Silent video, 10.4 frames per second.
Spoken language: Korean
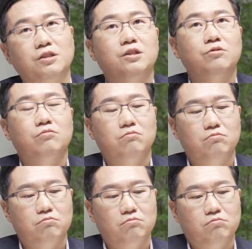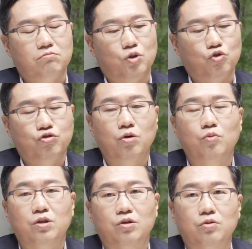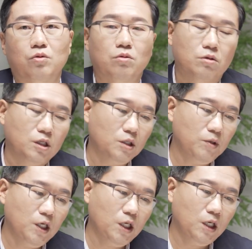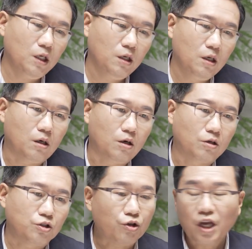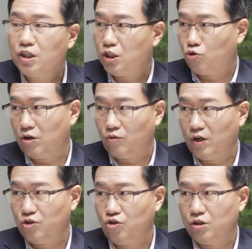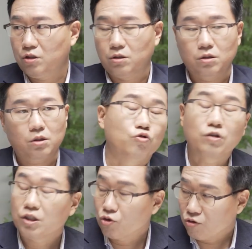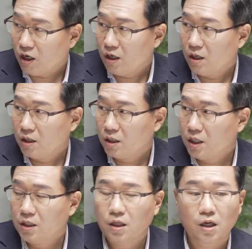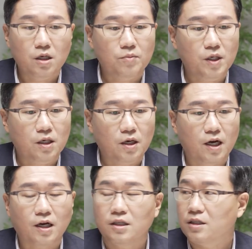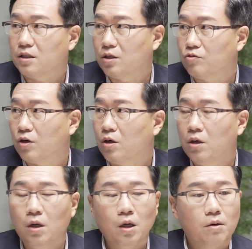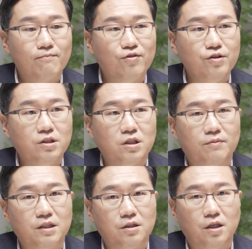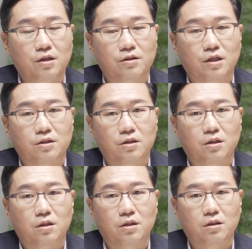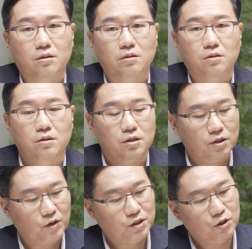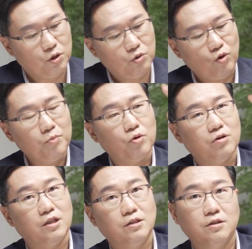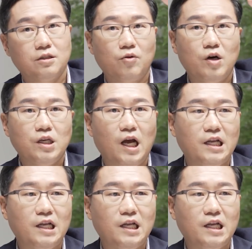사실은 뭐 추정보다도 이미 어 선행 지수라고 할 수 있는 주가 지수가 크게 이미 하락한 상태고요. 네. V자 반등이 일어나서 이제 완전히 회복을 하는 상황이